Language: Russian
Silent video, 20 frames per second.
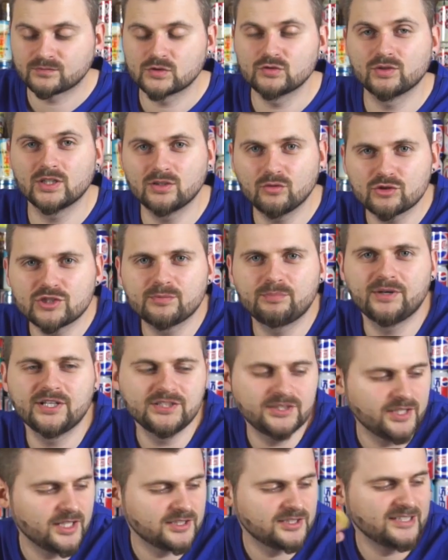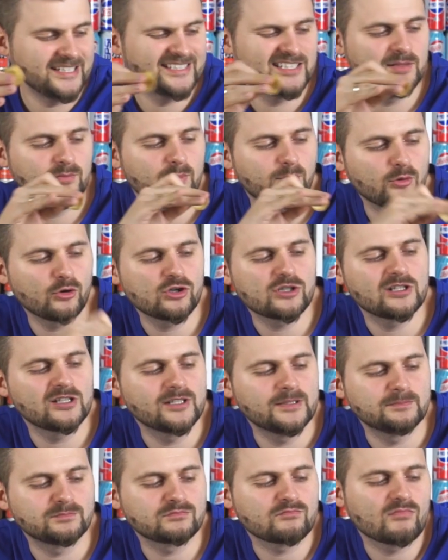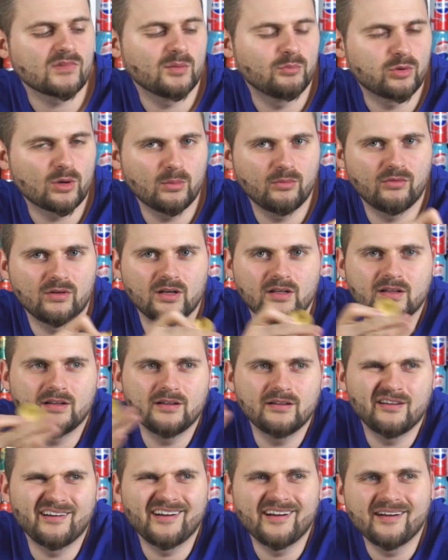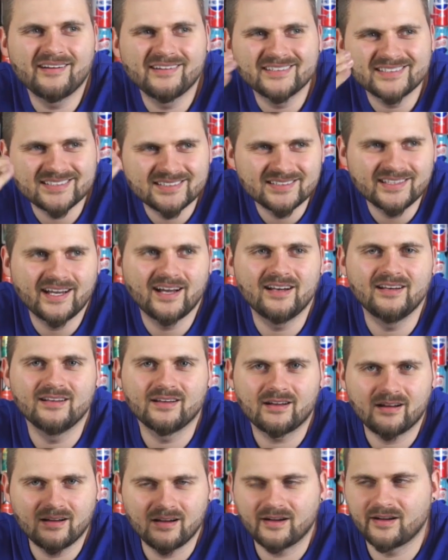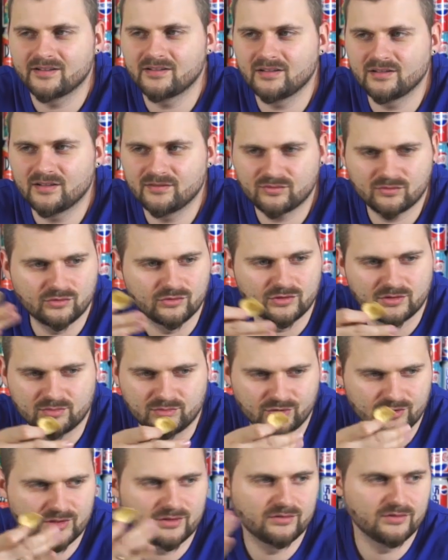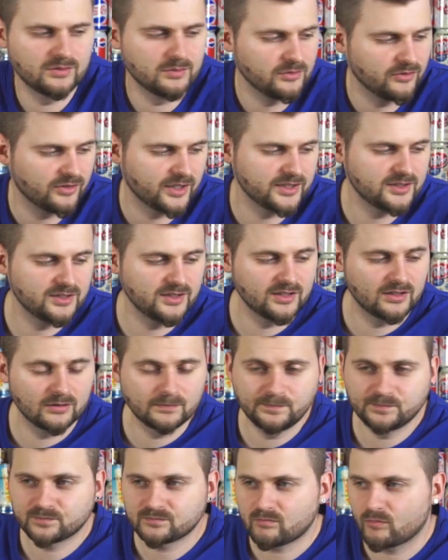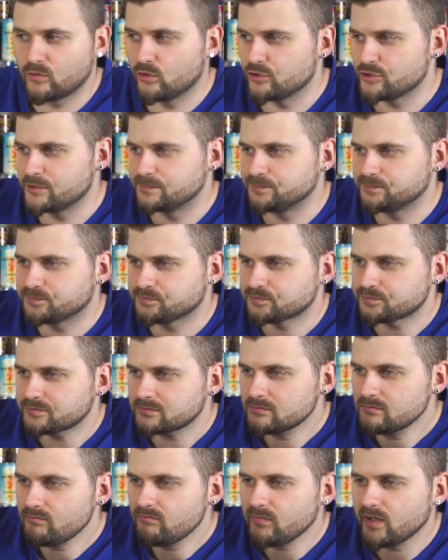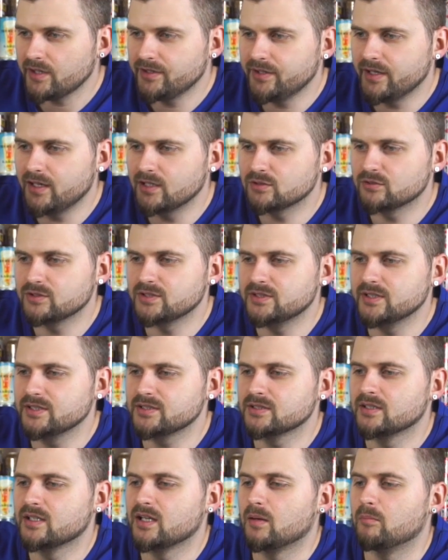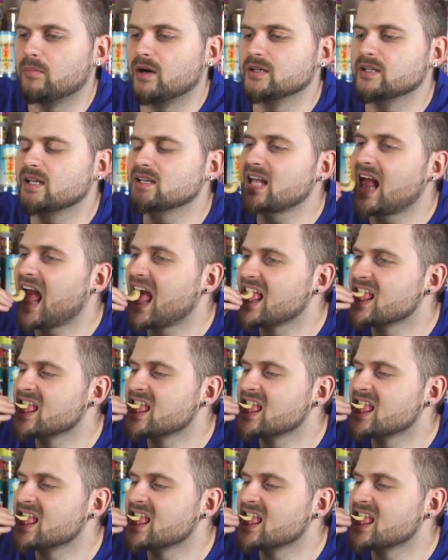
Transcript: Вот это уже поинтереснее. Если мы прошлые пробовали и знали, как это на вкус, то что мы в России это тоже ели, то здесь банан,